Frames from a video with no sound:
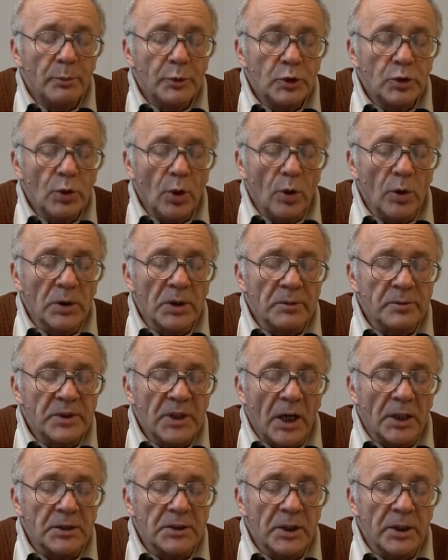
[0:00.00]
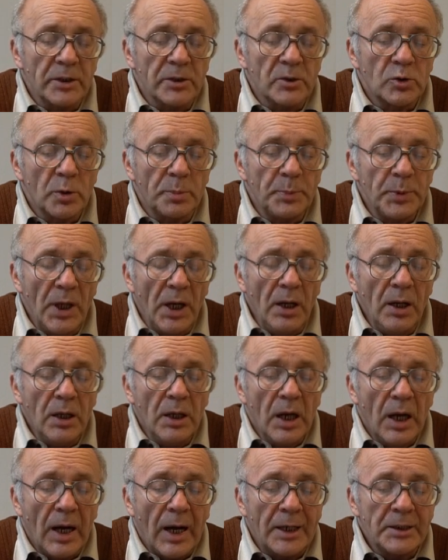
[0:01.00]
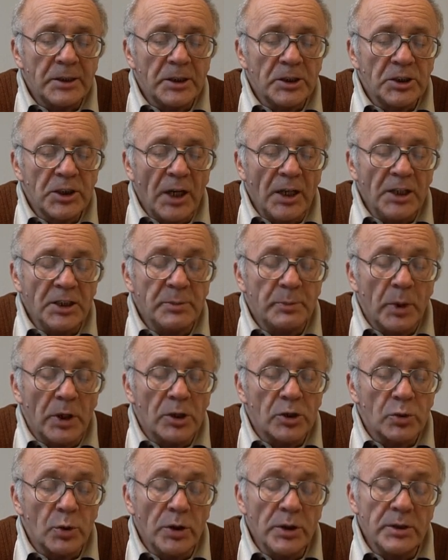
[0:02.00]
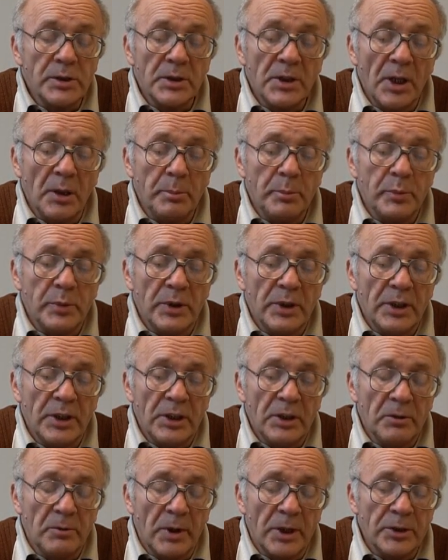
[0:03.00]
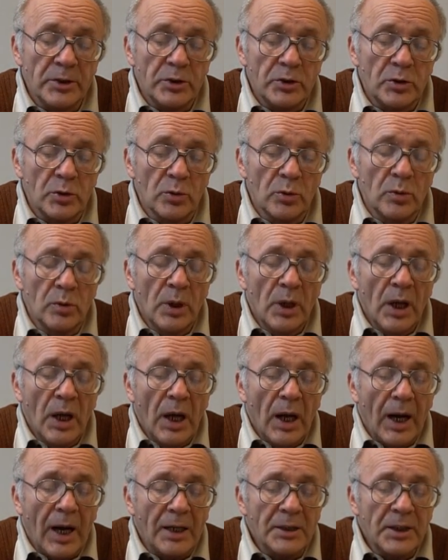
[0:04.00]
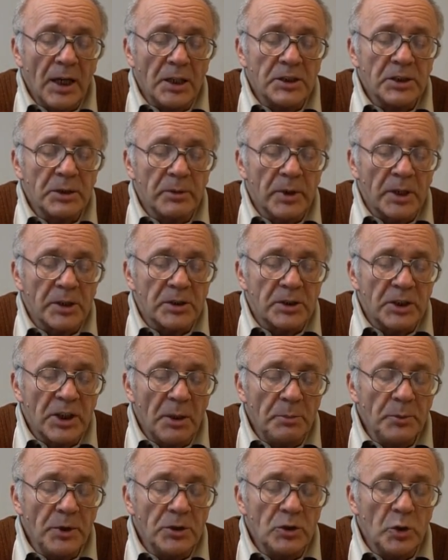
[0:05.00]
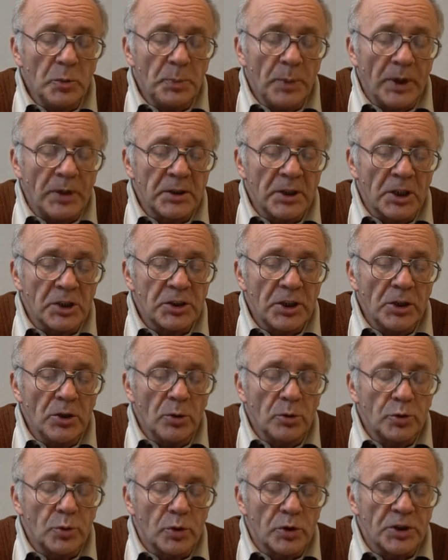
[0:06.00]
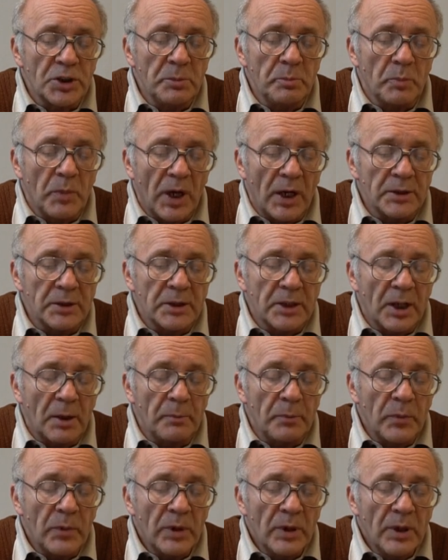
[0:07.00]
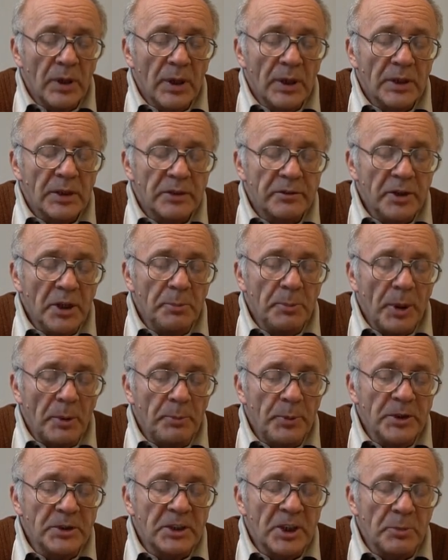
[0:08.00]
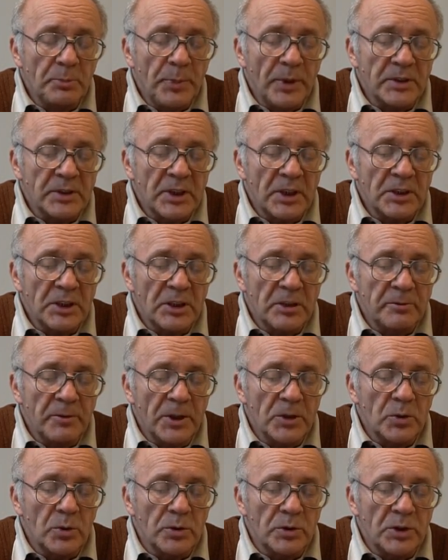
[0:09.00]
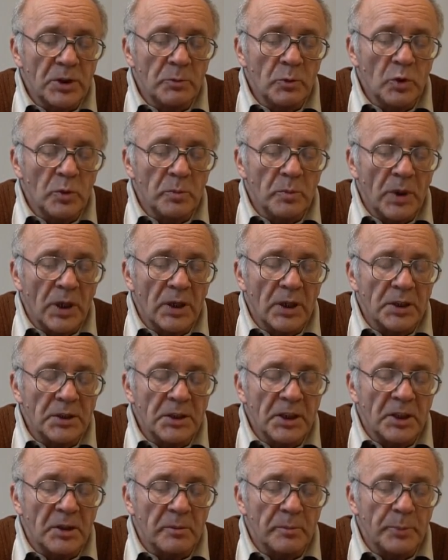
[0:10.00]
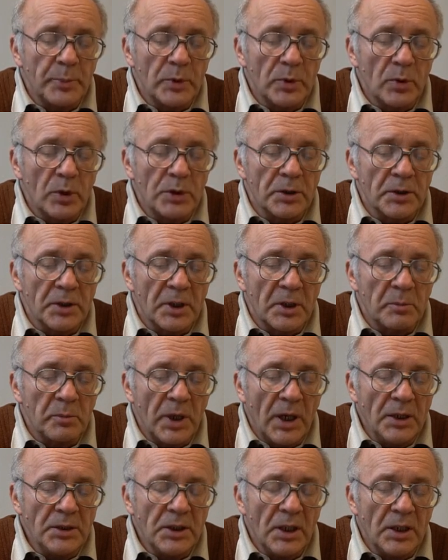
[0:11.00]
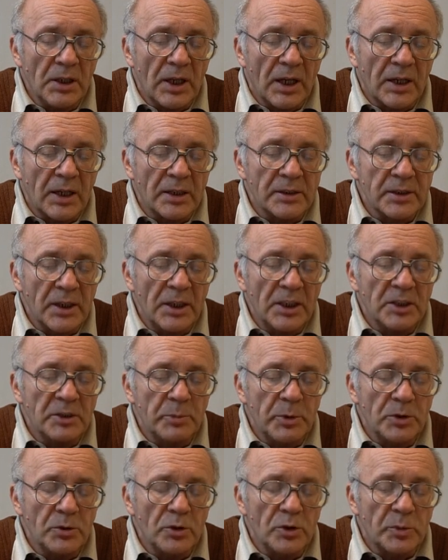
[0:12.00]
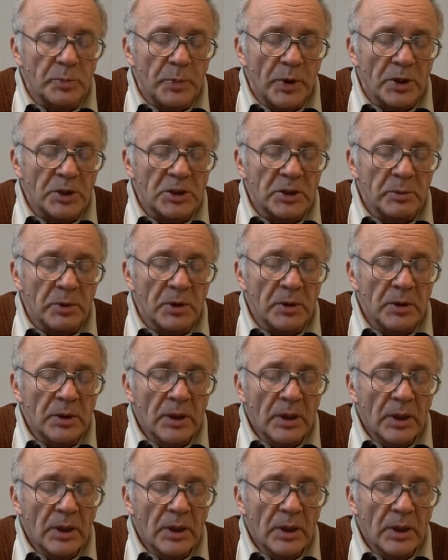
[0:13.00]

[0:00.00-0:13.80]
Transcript: Пчелы, взятые из дупла, отличались большой злобливостью, а также враждебностью по отношению к чужим маткам. Две попытки подсадить в эту семью молодых плодных маток оказались безуспешными.